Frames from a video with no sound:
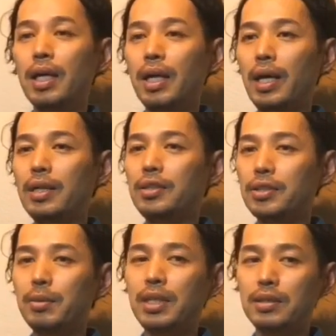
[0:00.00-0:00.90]

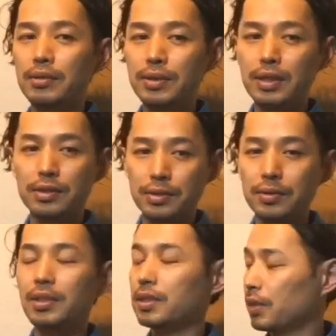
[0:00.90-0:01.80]
X マークがふたつつ
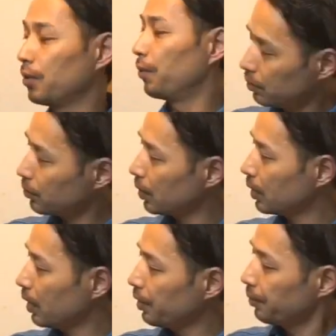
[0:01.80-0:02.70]
くんですけど、それ
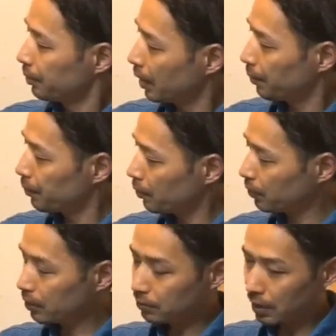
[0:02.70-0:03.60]
がないので、お
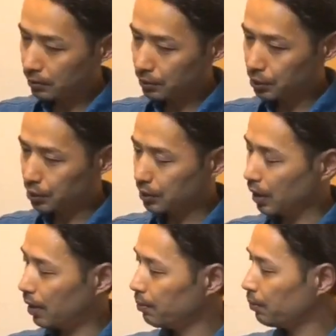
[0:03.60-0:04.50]
そらくワンウォッシュ
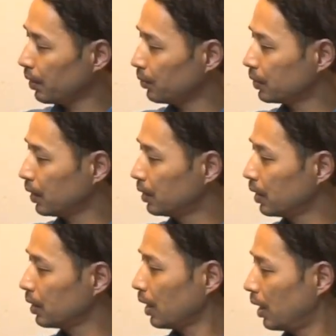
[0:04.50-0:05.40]
で販売をされ
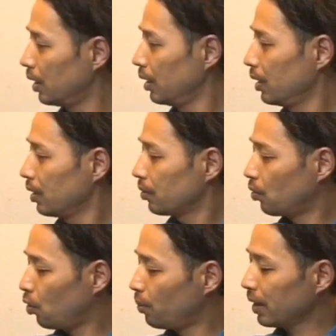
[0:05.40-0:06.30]
ていた
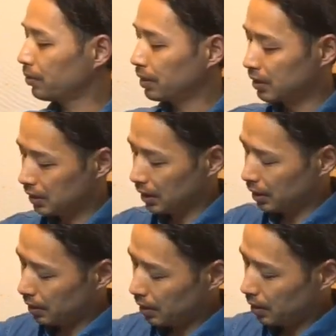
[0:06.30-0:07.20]
ごーまるい
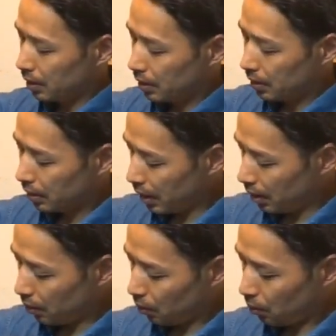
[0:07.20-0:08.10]
ち
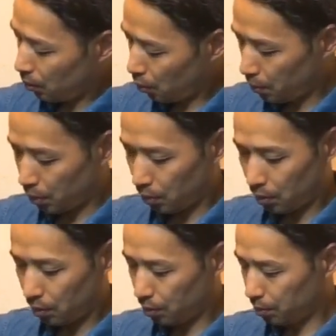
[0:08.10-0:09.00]
でほぼ
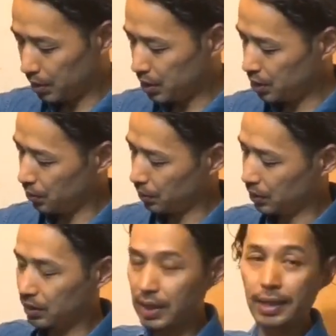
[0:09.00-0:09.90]
未使用
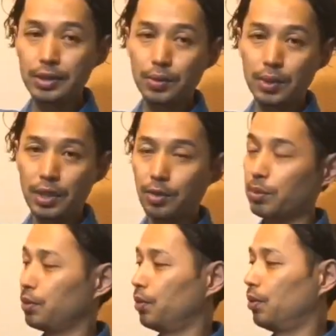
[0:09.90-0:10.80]
に近い状態の
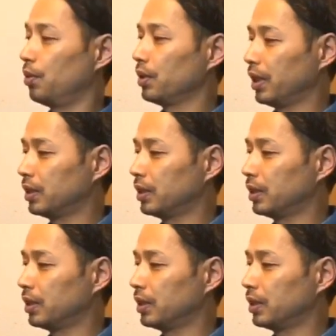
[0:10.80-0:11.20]
もので